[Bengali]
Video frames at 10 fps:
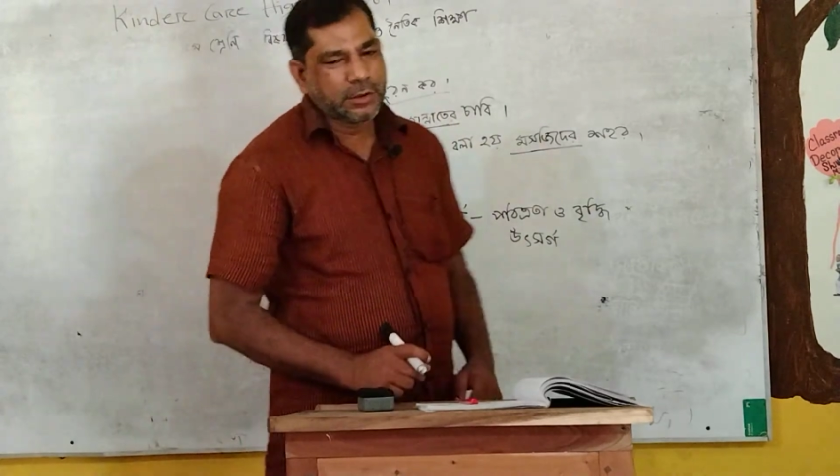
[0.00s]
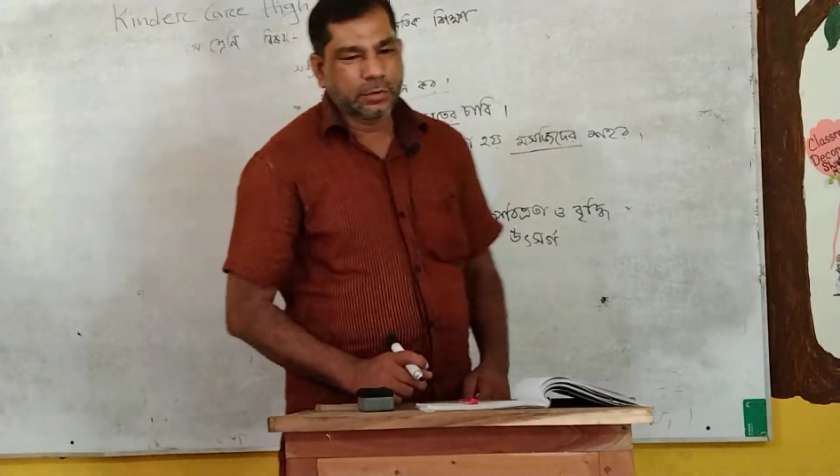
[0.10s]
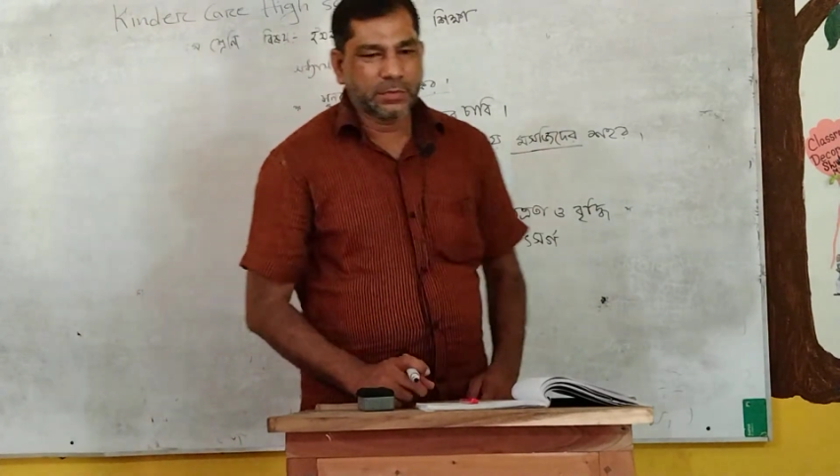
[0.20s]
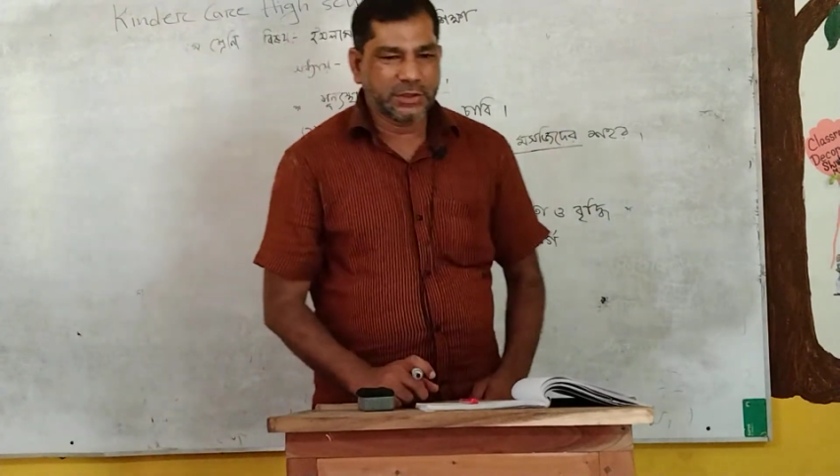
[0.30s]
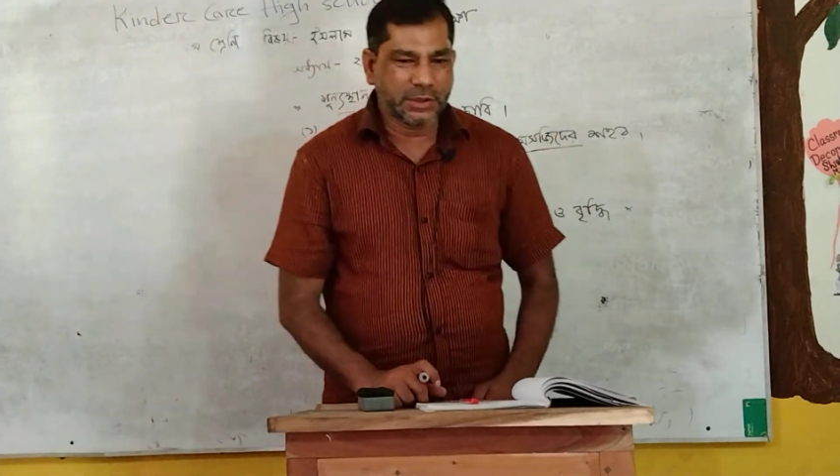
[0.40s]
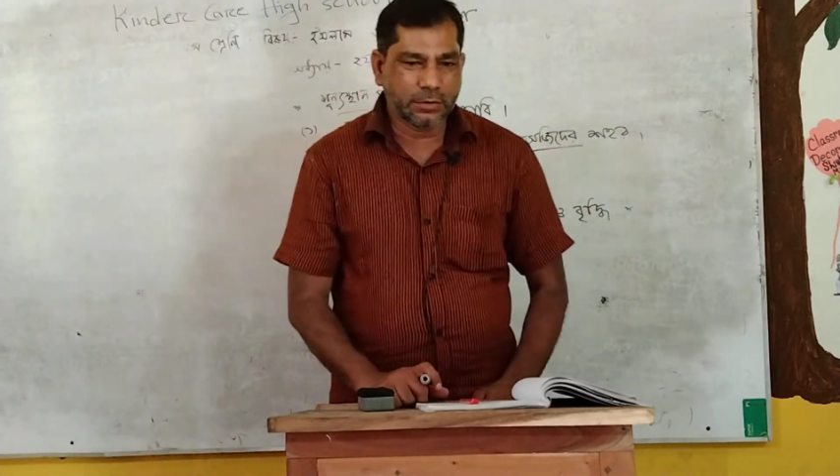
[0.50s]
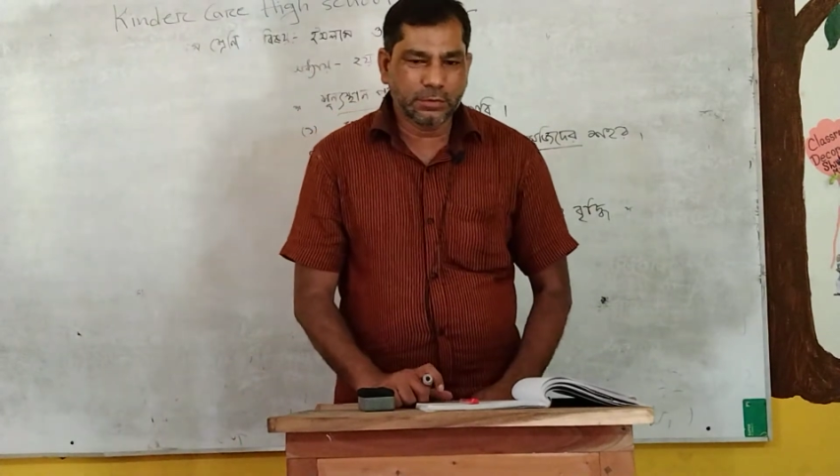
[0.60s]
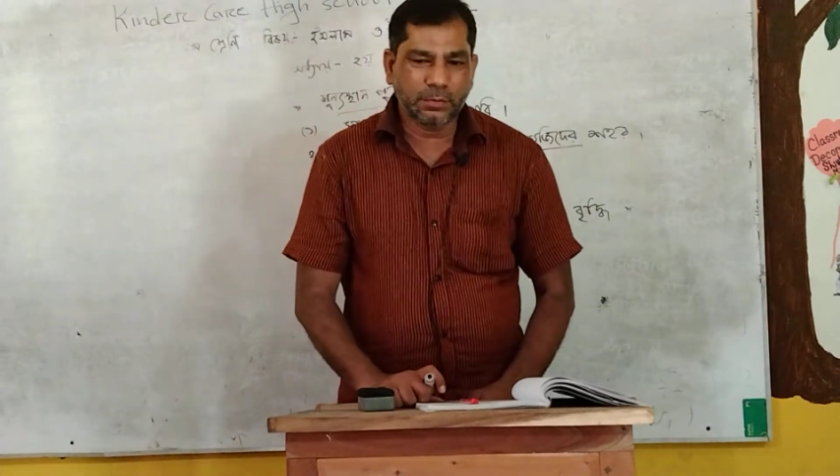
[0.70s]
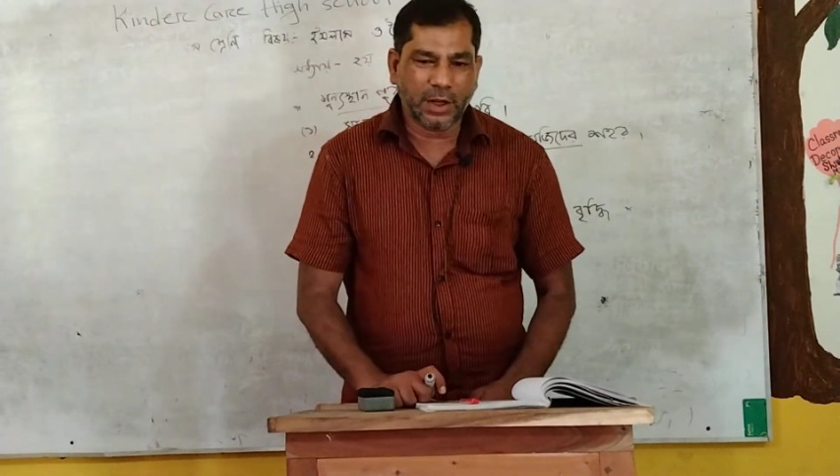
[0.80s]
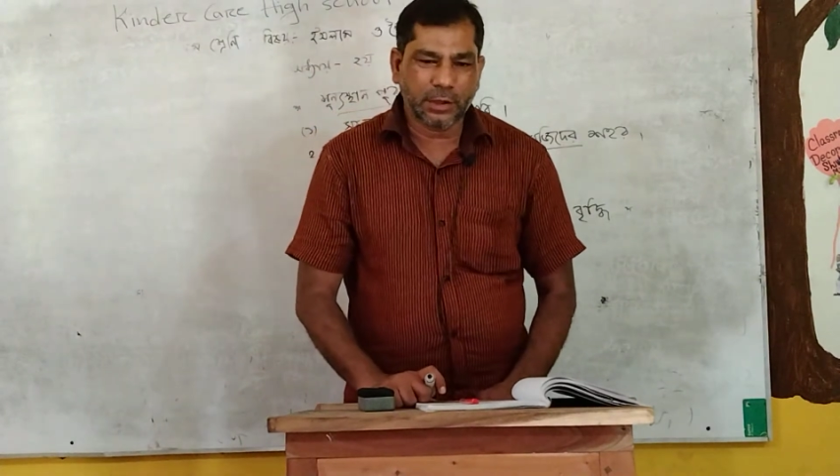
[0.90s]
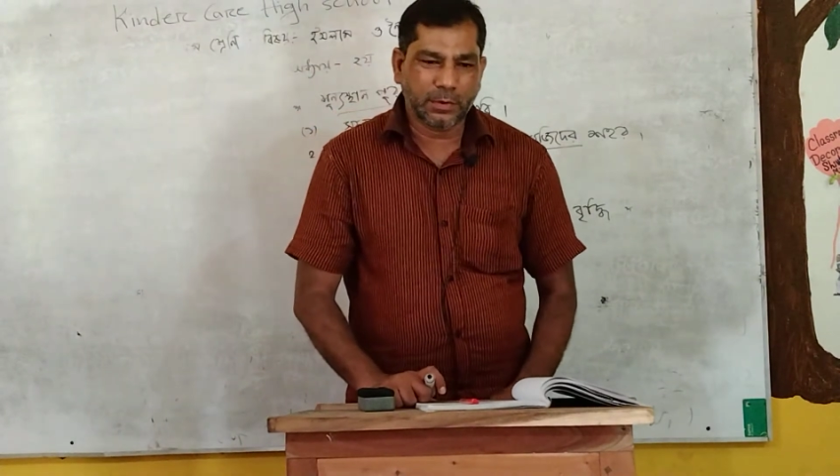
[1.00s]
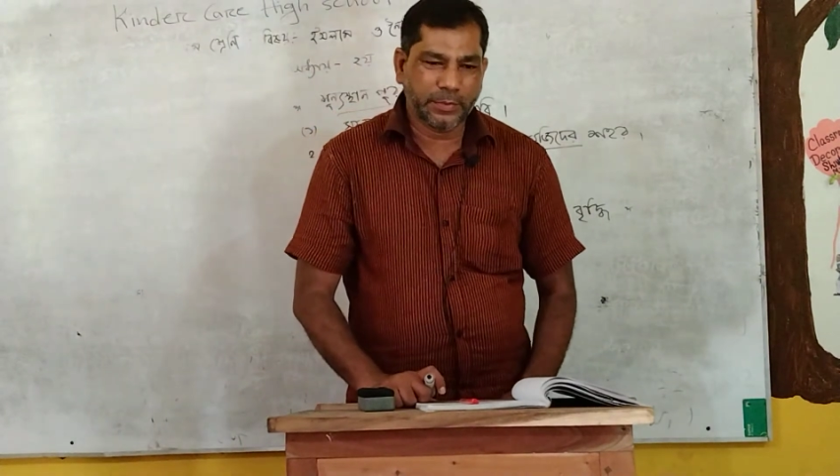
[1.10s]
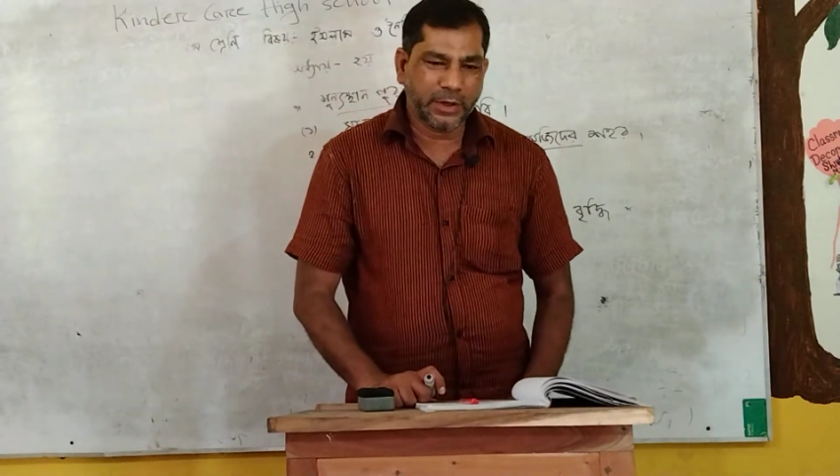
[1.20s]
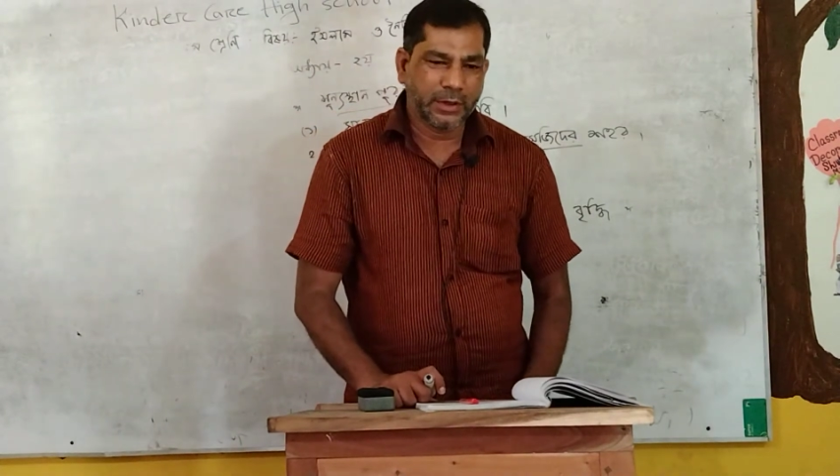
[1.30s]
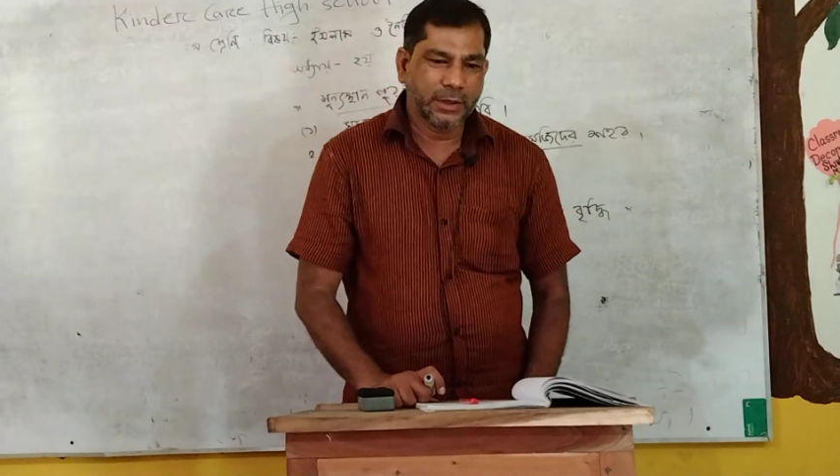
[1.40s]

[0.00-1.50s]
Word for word: তোমরা সেগুলো ভালোভাবে